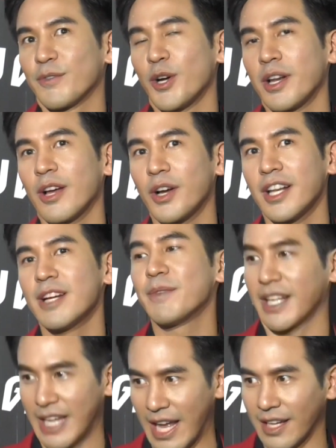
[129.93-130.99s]
เพราะเราก็เริ่ม
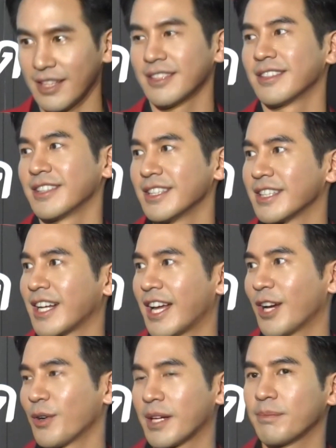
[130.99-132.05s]
มาจากหนังจริงๆ
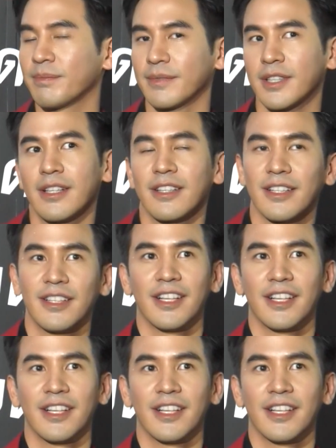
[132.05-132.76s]
แล้วครับ ก็